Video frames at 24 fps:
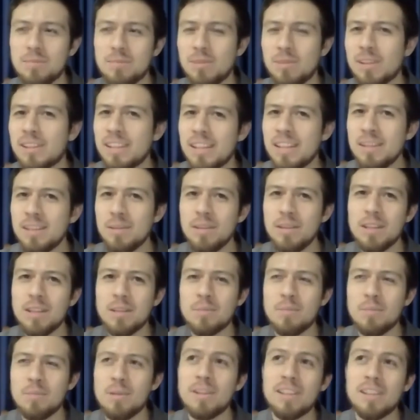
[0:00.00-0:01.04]
¿Por qué?
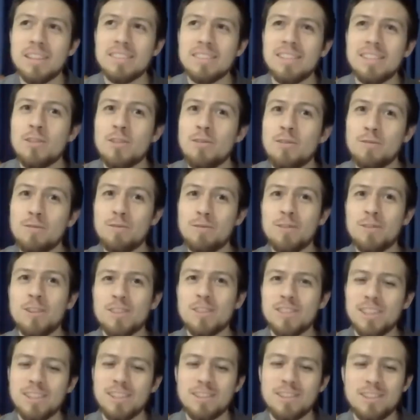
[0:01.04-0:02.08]
porque se confió,
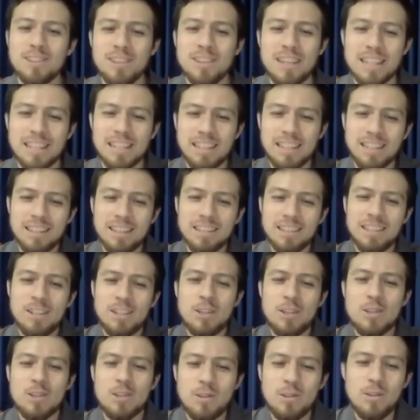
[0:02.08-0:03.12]
¿cierto?, de aquel
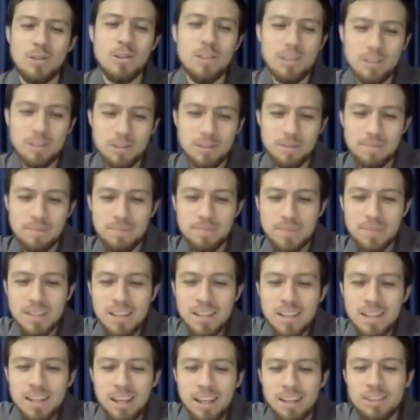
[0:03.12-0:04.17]
código.
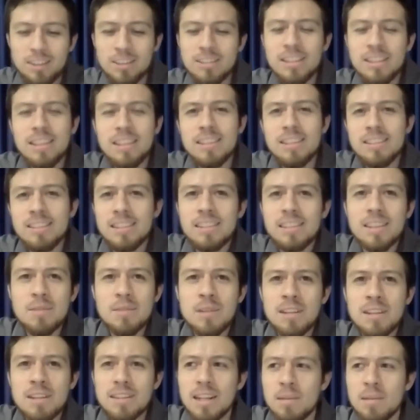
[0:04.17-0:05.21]
Entonces dice
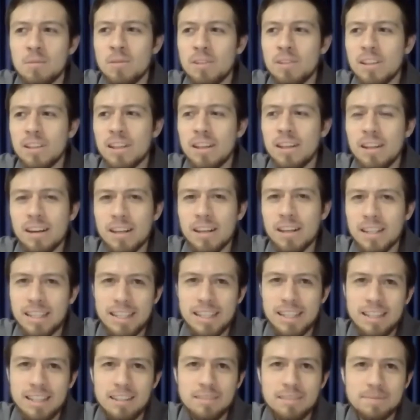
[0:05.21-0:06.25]
también el Talmud que
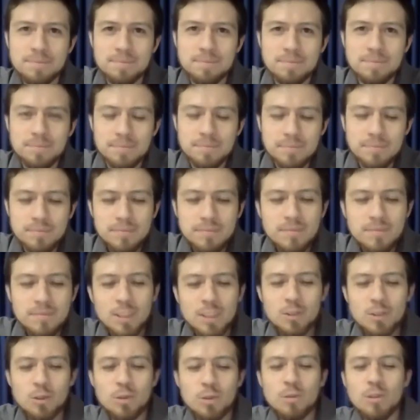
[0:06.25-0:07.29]
Raquel
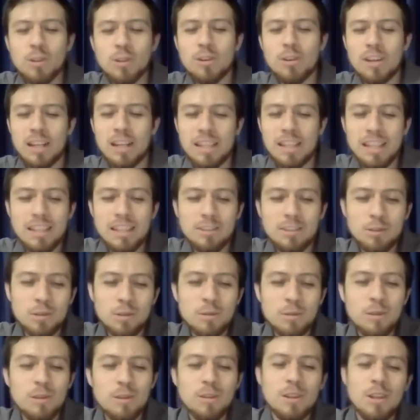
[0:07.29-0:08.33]
tuvo, Raquel eh,
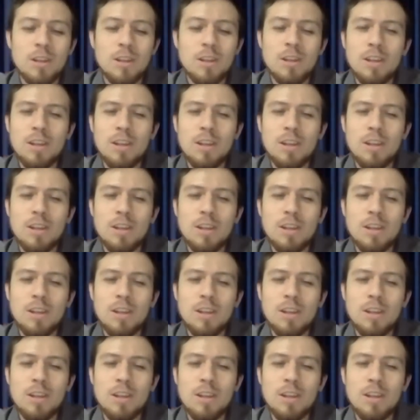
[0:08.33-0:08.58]
tuvo,